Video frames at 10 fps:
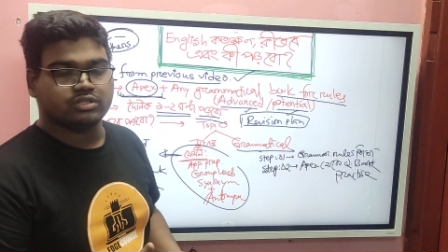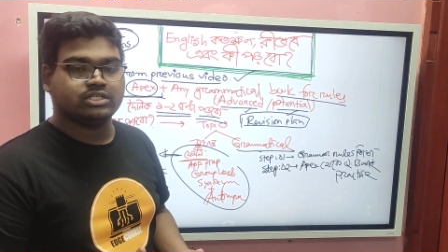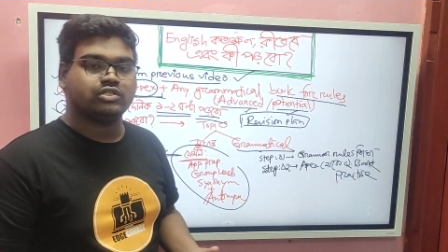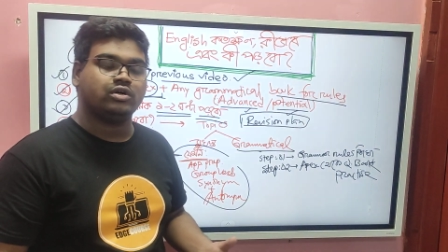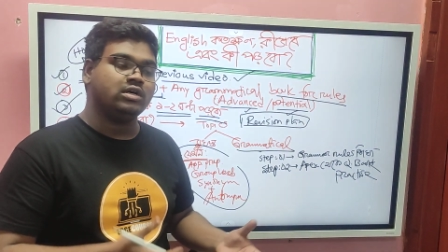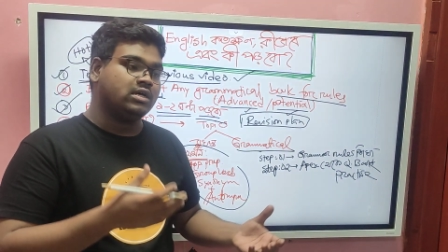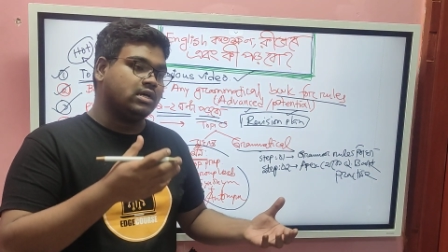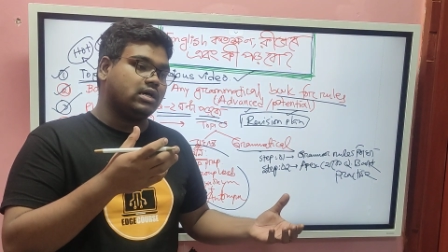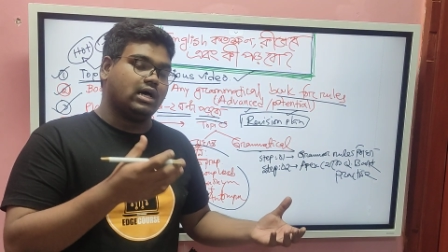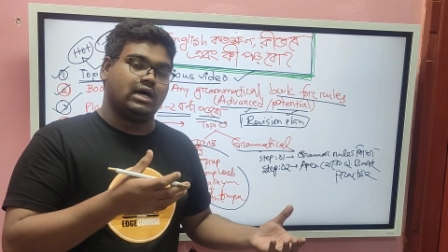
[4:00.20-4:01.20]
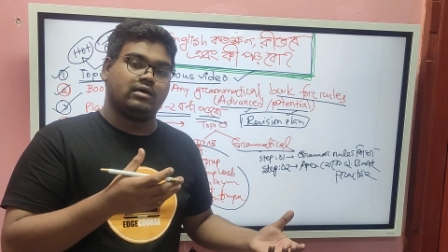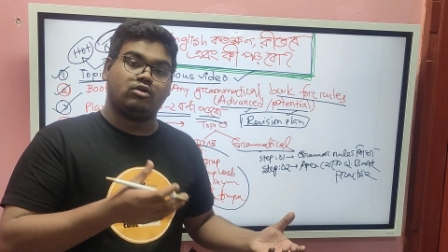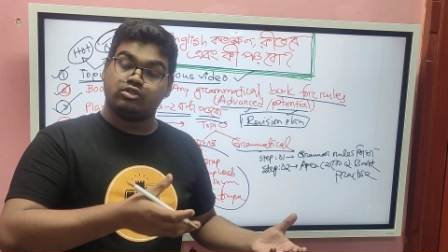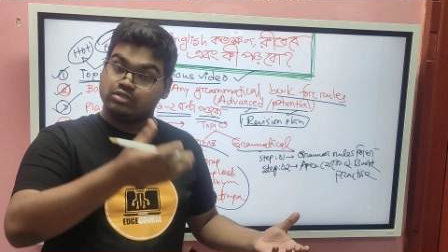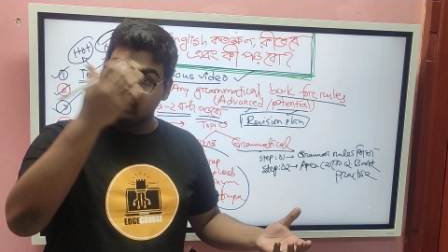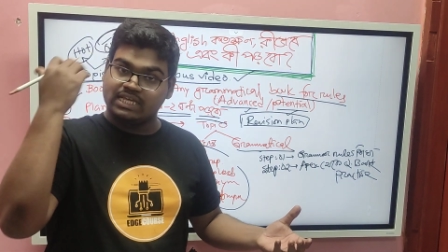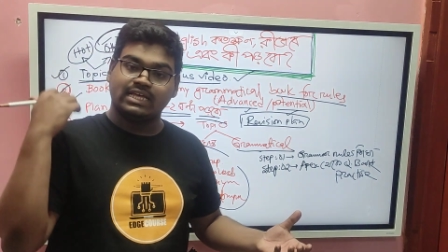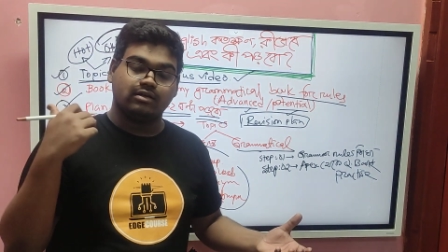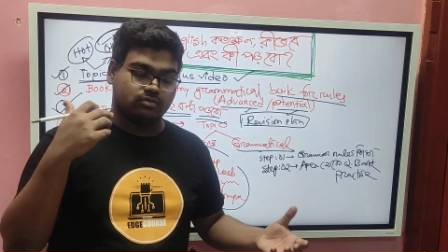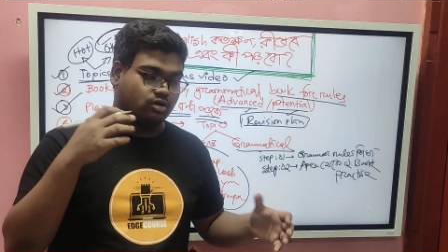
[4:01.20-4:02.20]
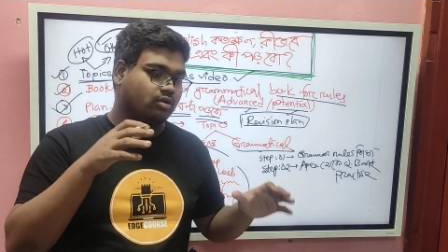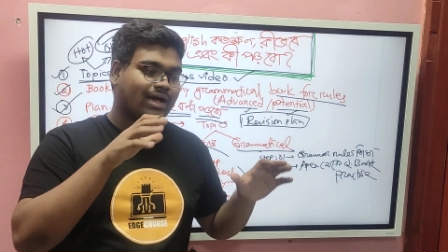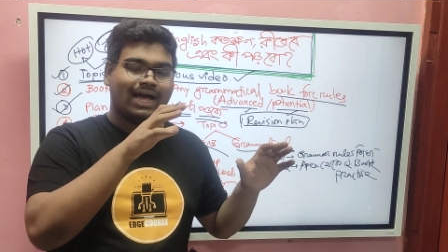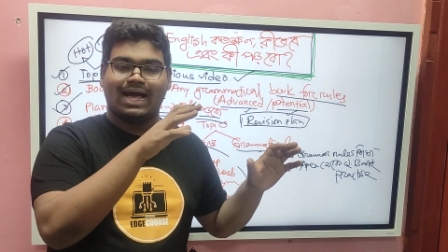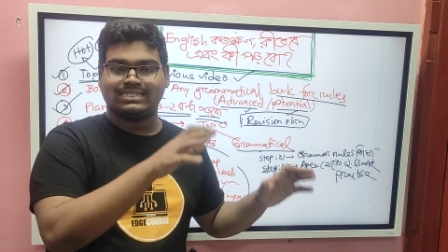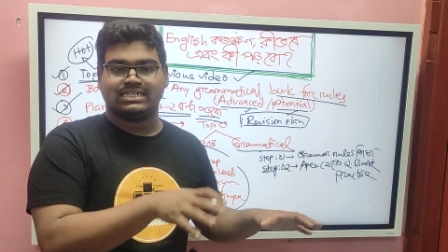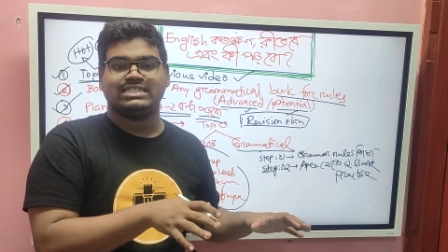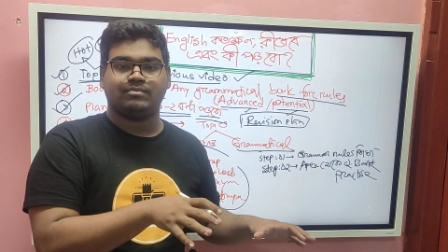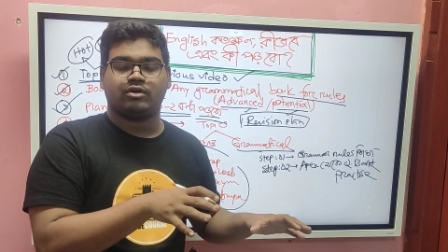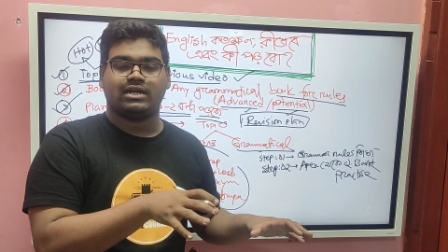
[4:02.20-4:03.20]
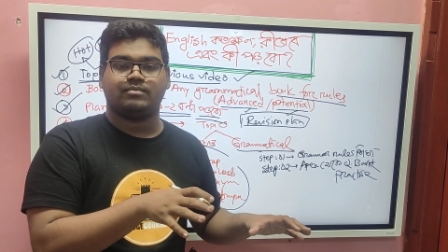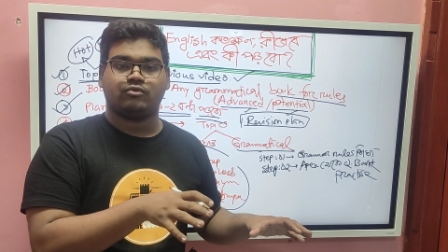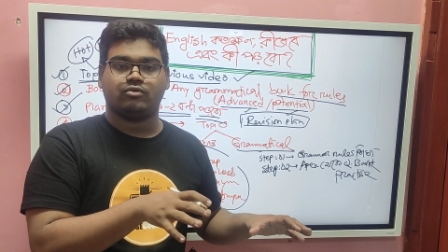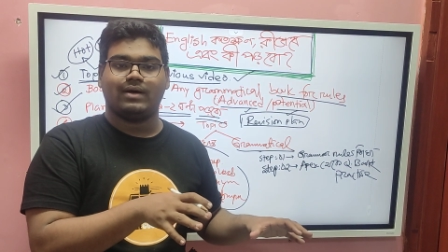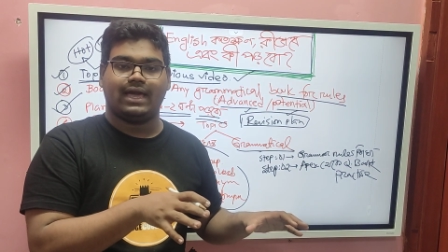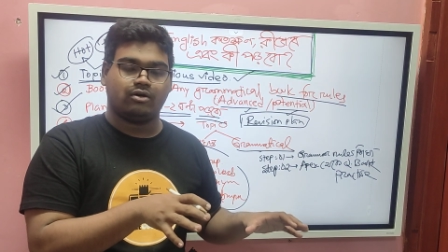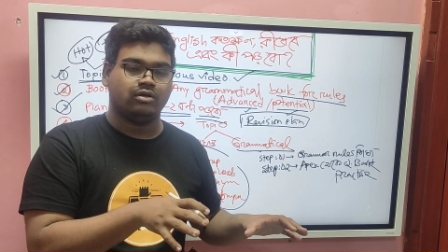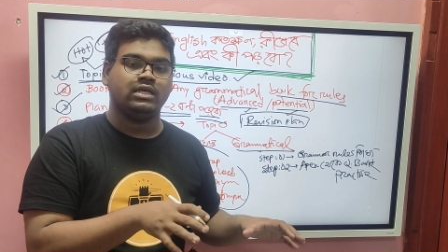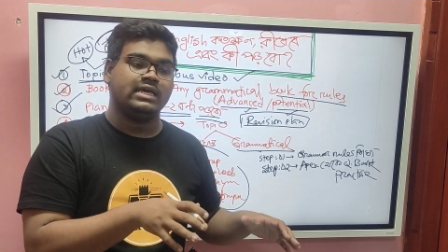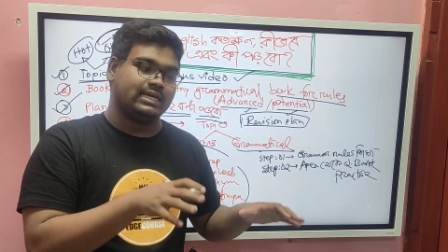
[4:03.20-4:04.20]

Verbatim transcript: পড়তেছো গতদিনে ধরো আজকে যে পড়াটা পড়বা এখন